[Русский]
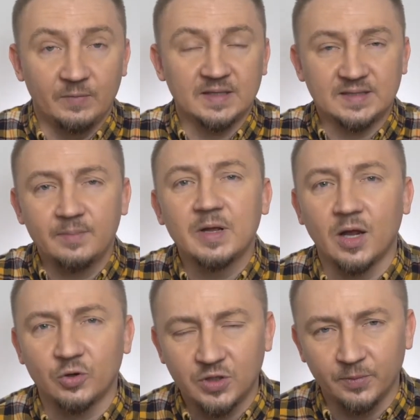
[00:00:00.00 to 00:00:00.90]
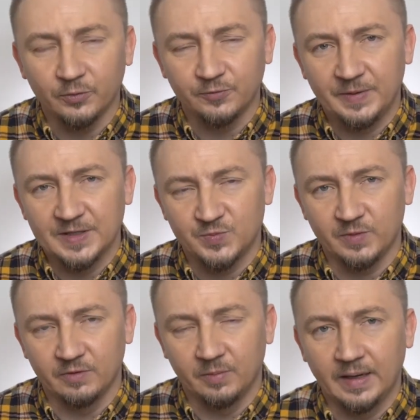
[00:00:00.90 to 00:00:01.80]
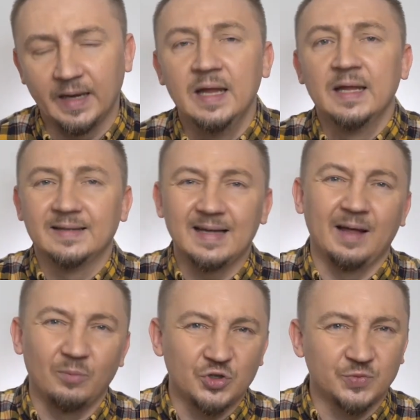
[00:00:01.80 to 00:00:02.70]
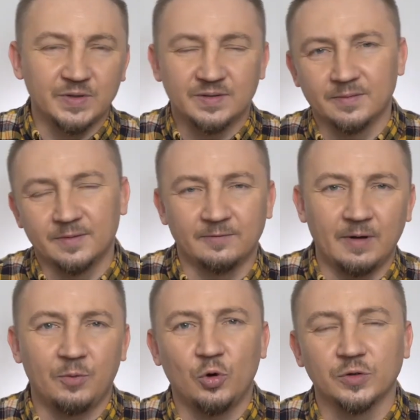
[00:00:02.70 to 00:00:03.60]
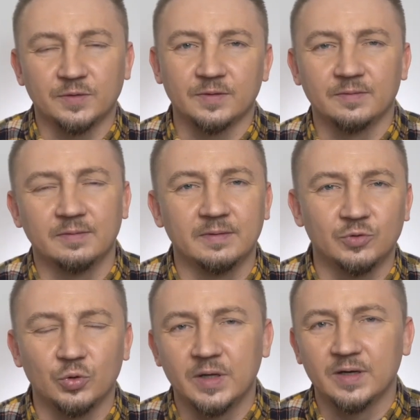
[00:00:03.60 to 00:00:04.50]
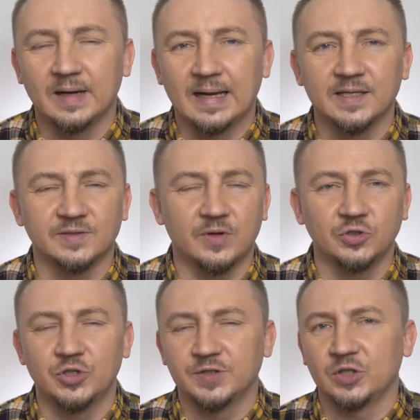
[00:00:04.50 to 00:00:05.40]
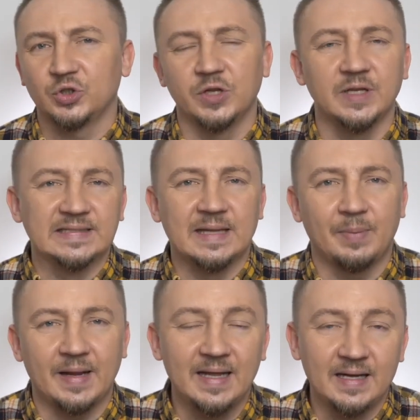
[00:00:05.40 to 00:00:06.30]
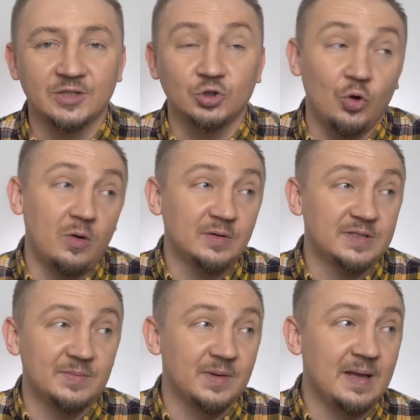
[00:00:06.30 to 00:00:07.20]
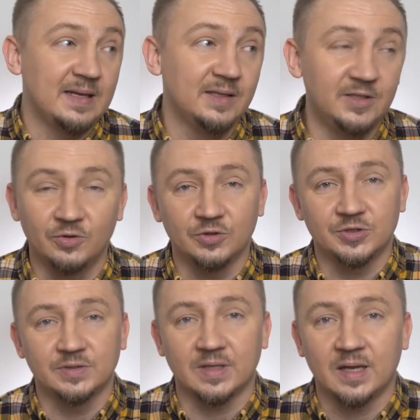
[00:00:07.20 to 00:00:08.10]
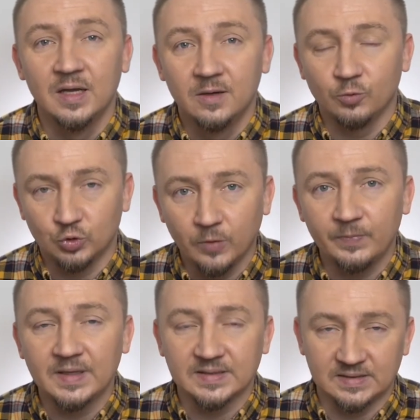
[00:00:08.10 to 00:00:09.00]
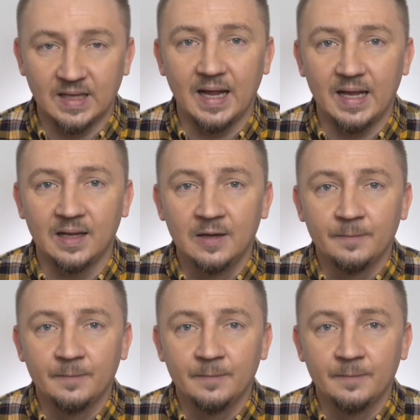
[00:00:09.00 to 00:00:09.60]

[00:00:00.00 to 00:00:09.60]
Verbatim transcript: Да, самый короткий путь, в принципе, выбрали. Да, может быть, э, в обход э, других границ, через которые нельзя проехать, но, тем не менее, не очень-то удобный, зная,